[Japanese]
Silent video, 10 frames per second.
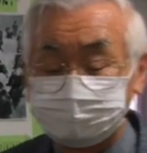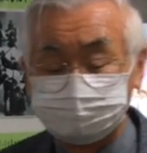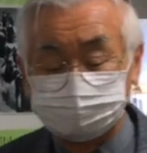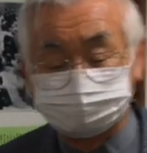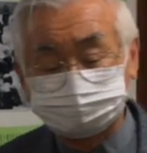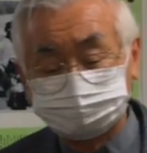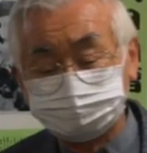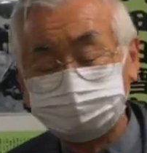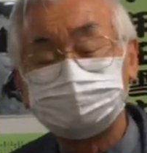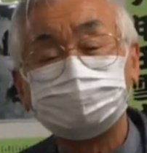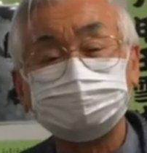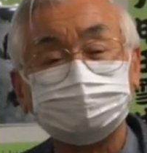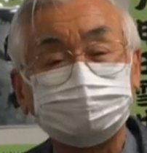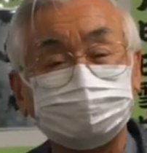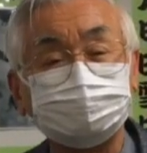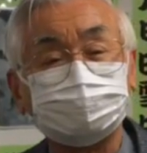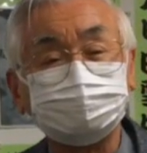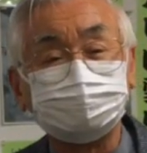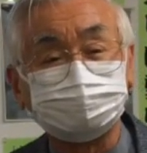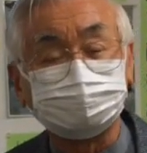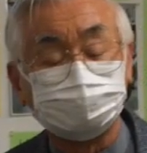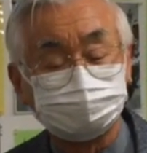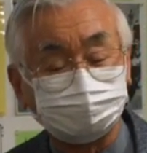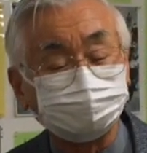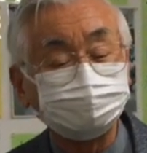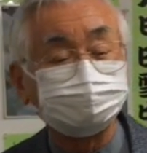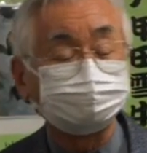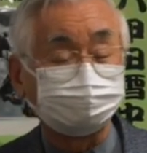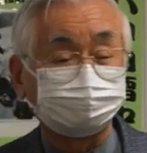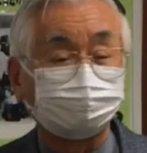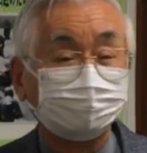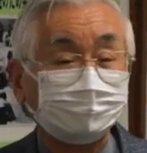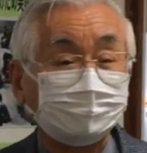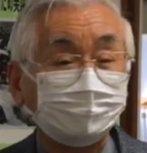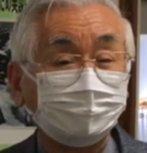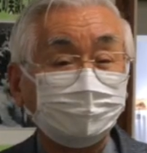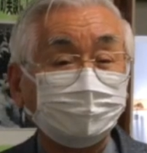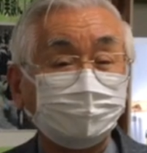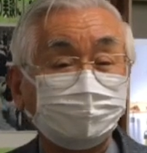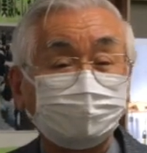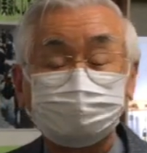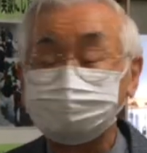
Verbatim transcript: 靖国神社に神社にですね合祀をするとこ